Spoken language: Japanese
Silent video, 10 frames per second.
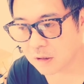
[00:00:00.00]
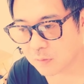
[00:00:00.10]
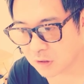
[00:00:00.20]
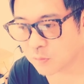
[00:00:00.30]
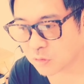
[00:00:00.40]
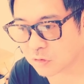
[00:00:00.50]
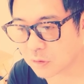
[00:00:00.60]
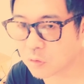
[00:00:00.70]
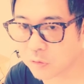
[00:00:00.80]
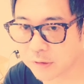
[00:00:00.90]
まあ、誹謗中
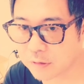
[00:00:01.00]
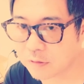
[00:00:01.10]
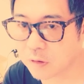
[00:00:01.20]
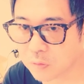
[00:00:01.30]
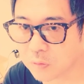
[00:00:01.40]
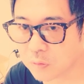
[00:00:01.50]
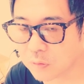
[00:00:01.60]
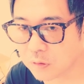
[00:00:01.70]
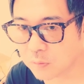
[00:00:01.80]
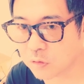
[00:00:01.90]
傷は当然ですけど、
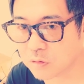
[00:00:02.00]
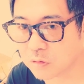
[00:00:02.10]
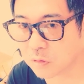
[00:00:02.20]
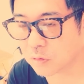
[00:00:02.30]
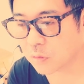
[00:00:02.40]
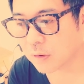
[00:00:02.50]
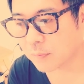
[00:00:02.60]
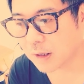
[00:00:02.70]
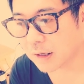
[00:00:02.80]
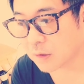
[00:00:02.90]
誹謗中傷とか、
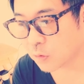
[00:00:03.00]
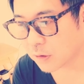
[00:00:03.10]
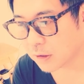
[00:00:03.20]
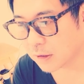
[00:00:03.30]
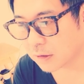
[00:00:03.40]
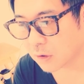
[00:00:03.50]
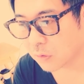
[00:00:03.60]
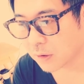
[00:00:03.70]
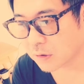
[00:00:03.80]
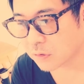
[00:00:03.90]
まあ、ありもないネタ
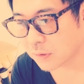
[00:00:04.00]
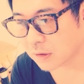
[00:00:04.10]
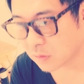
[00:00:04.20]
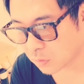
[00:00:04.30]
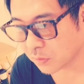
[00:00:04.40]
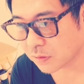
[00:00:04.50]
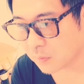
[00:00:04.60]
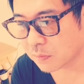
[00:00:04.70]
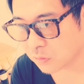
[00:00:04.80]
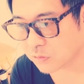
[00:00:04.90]
をやるのは当
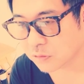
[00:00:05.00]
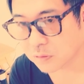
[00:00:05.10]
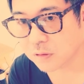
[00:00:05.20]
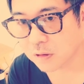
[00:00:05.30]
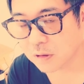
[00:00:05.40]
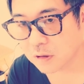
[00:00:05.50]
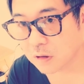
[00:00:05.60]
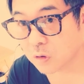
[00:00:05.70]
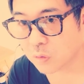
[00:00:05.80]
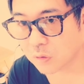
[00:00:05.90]
然もうすぐ
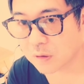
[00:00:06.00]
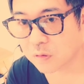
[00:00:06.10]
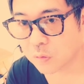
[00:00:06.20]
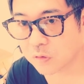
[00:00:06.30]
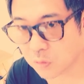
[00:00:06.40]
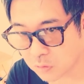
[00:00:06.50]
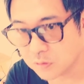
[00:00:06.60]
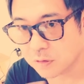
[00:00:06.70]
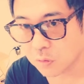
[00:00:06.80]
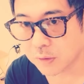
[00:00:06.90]
そう
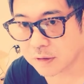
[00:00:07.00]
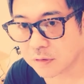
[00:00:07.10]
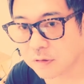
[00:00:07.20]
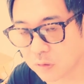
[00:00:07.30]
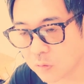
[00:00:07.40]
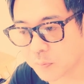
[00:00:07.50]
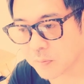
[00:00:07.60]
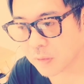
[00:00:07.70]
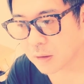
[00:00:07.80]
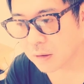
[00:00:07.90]
即でそうなっちゃうんですけど、
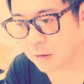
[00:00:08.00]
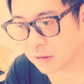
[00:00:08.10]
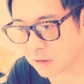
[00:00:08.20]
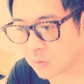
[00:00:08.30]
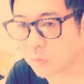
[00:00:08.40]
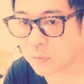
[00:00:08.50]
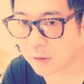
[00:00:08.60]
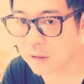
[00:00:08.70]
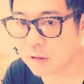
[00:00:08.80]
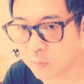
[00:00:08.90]
いいことを
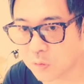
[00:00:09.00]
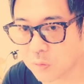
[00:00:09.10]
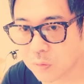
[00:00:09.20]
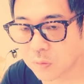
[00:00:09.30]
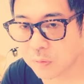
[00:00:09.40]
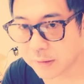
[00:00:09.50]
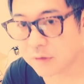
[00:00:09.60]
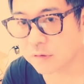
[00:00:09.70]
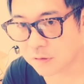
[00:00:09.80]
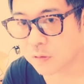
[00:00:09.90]
書いても
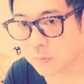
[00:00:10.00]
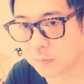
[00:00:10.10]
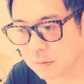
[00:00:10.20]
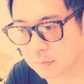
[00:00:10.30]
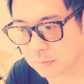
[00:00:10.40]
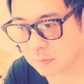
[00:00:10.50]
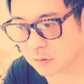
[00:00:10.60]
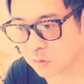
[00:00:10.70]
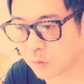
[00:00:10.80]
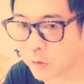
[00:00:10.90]
なるんですよ。うん、ま
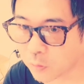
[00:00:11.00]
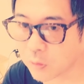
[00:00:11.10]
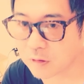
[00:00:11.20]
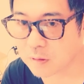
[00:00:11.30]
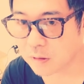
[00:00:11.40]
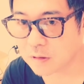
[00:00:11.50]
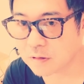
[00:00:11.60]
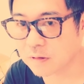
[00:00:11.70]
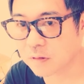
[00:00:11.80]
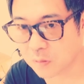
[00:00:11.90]
あ、それもおかしな
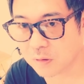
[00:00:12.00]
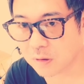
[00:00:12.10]
話なんですけど